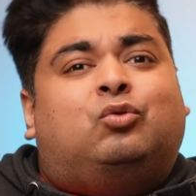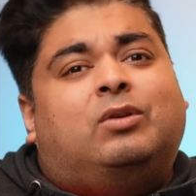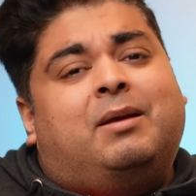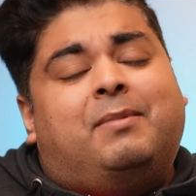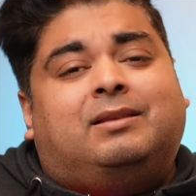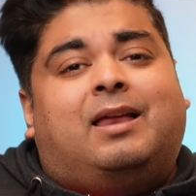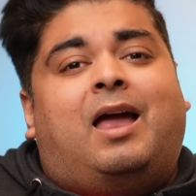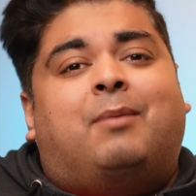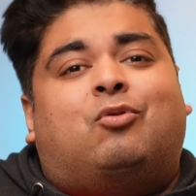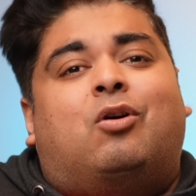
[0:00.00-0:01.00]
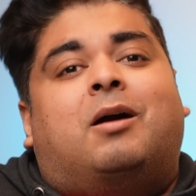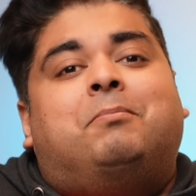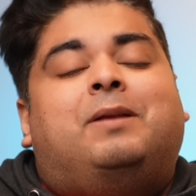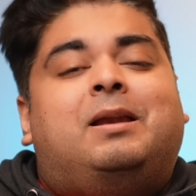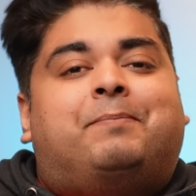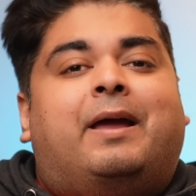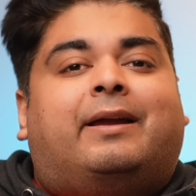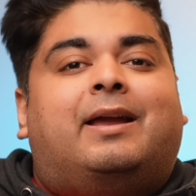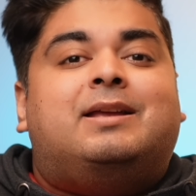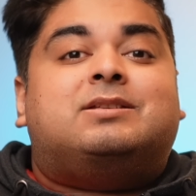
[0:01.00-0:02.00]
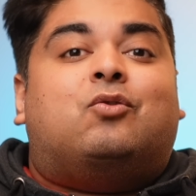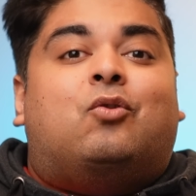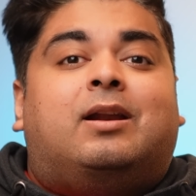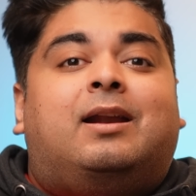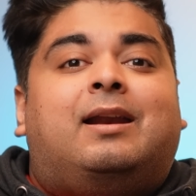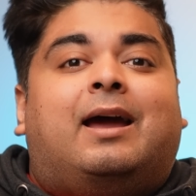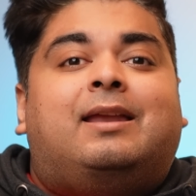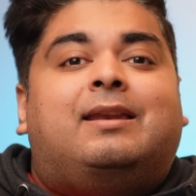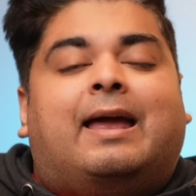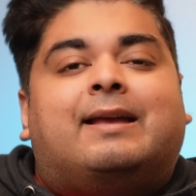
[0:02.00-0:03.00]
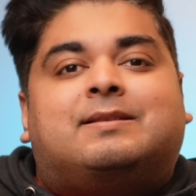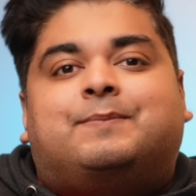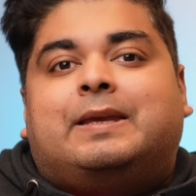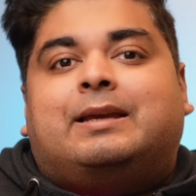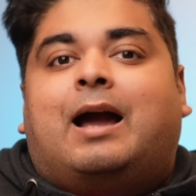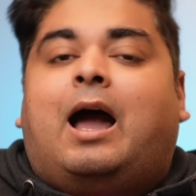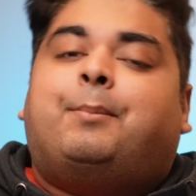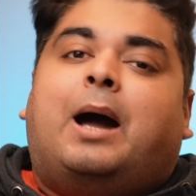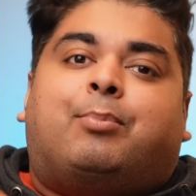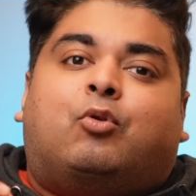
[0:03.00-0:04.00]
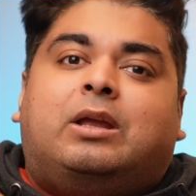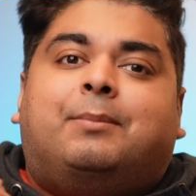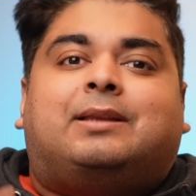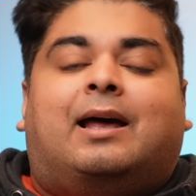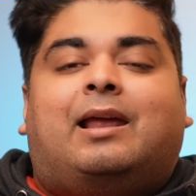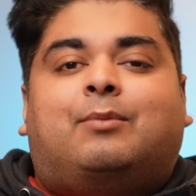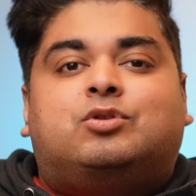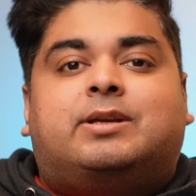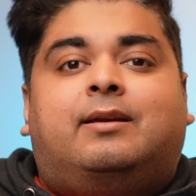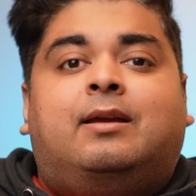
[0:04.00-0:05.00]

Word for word: तो ये मिलता है आपको कंप्लीट पैकेज ओनर नाइन एक्स बी का अब आपको ये बताना है मुझे